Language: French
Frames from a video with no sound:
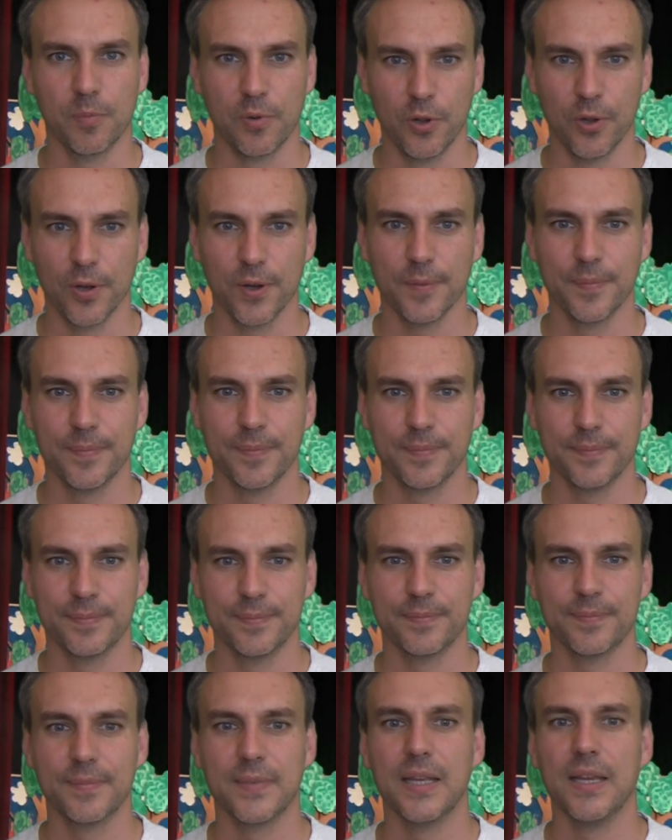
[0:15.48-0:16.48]
de l'ampleur.
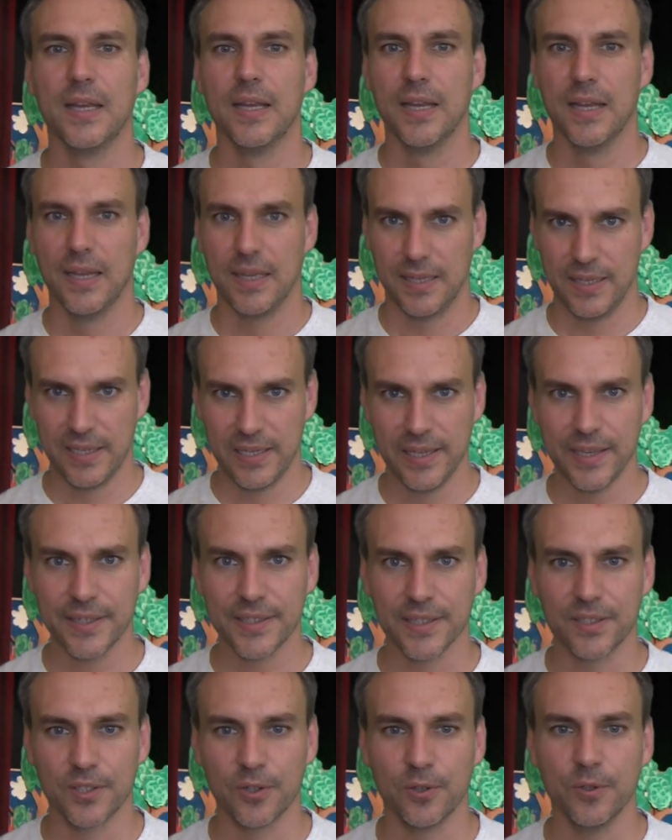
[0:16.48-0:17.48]
Il y
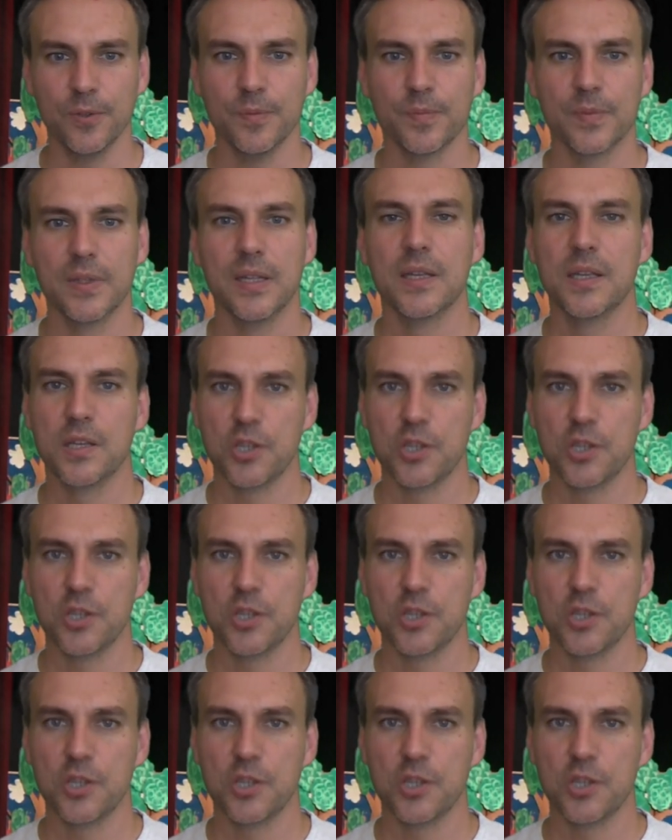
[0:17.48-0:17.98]
a 4 ans,